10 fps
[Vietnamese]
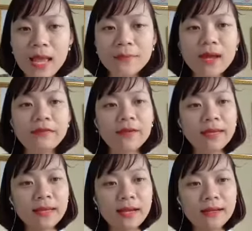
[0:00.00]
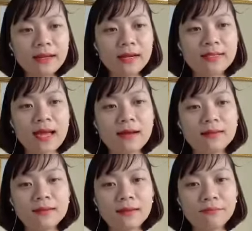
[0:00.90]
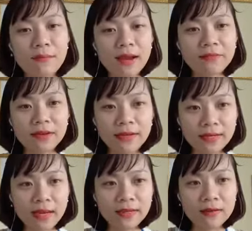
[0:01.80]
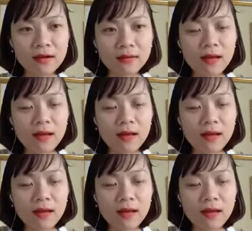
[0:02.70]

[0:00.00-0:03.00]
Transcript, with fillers: Bạn phải định hình được là bạn phải định hình được